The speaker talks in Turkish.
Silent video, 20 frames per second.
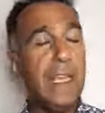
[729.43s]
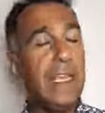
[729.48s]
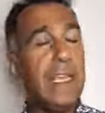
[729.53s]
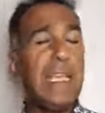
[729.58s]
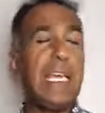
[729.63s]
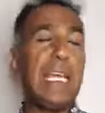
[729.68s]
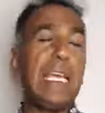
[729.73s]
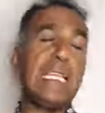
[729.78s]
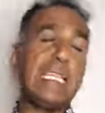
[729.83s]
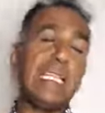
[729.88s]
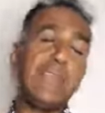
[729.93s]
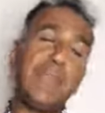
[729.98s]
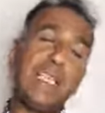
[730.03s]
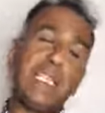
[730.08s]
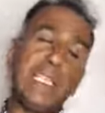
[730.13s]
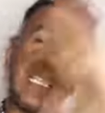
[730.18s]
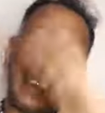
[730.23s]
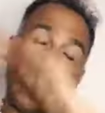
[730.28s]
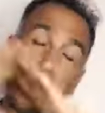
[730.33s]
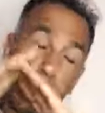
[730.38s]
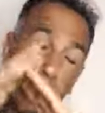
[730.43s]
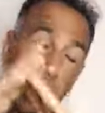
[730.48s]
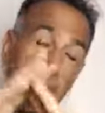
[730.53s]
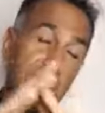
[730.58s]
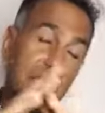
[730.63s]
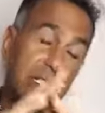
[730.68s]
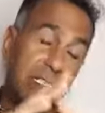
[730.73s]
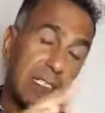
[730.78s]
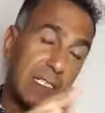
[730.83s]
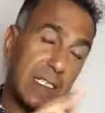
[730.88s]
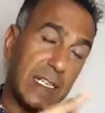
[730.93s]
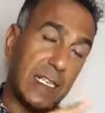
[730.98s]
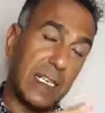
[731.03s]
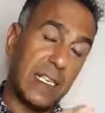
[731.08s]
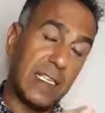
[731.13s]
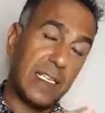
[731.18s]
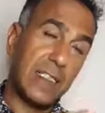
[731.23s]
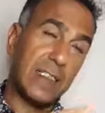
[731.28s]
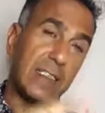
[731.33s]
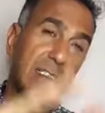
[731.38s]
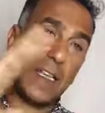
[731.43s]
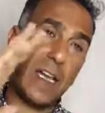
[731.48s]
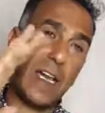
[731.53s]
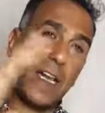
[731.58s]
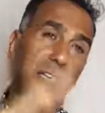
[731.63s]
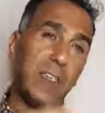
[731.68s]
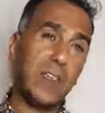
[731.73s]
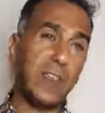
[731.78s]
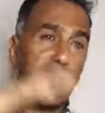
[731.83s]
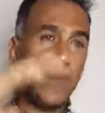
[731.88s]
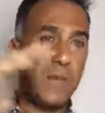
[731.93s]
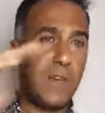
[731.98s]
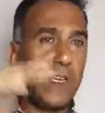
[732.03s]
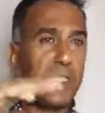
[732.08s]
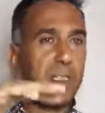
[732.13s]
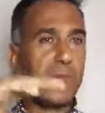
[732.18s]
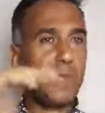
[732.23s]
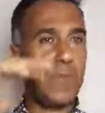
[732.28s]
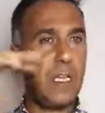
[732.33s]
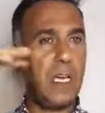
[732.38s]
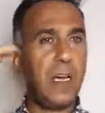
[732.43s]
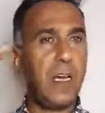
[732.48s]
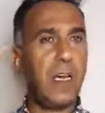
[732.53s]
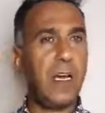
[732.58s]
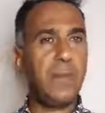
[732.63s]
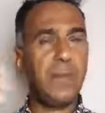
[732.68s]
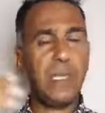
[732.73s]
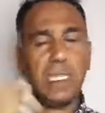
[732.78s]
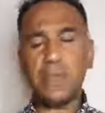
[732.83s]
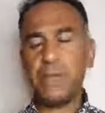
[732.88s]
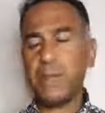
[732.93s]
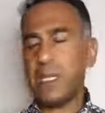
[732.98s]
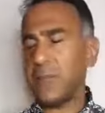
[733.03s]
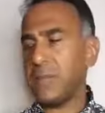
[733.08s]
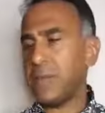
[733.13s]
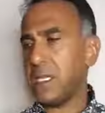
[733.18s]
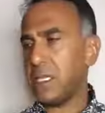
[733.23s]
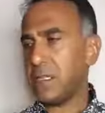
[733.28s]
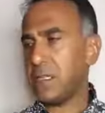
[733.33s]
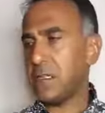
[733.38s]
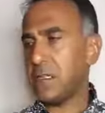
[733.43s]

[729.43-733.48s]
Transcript: eğitime kim katılırsa katılsın Ayşe, Fatma, Ahmet, Mehmet